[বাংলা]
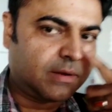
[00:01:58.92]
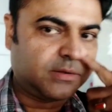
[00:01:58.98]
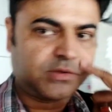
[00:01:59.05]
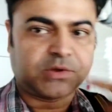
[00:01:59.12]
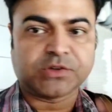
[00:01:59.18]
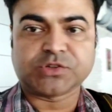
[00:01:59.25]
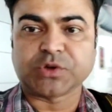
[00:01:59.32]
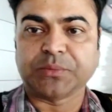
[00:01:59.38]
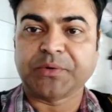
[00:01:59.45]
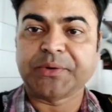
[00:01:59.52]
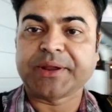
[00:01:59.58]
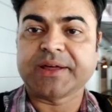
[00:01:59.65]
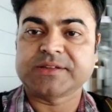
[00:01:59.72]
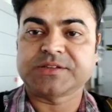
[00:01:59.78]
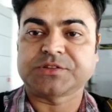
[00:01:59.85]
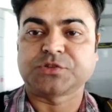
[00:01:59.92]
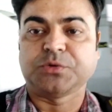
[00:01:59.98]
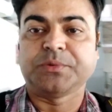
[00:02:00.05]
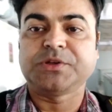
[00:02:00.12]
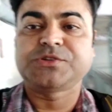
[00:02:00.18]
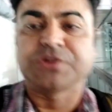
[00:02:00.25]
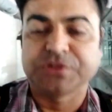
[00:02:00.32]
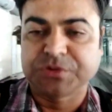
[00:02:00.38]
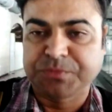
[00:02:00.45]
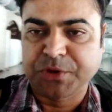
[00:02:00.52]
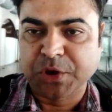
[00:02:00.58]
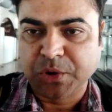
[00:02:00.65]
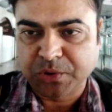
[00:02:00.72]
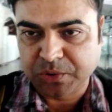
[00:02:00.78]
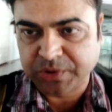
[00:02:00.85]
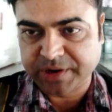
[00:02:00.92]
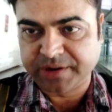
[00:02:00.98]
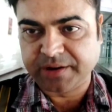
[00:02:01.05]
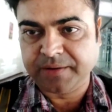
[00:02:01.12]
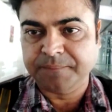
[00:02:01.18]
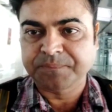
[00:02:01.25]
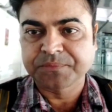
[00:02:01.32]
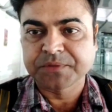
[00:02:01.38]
ভালো যখন সময়টা আছে সময়ের সদুপয়োগ করে নিই